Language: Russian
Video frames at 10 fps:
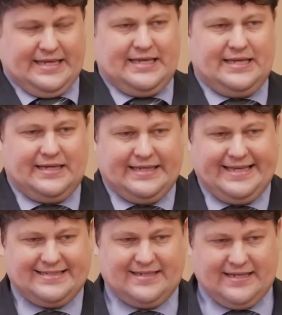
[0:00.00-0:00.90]
И
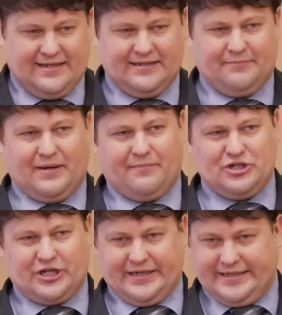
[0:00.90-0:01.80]
если
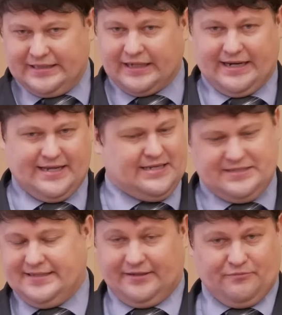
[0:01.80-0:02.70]
бабочка хитрая и села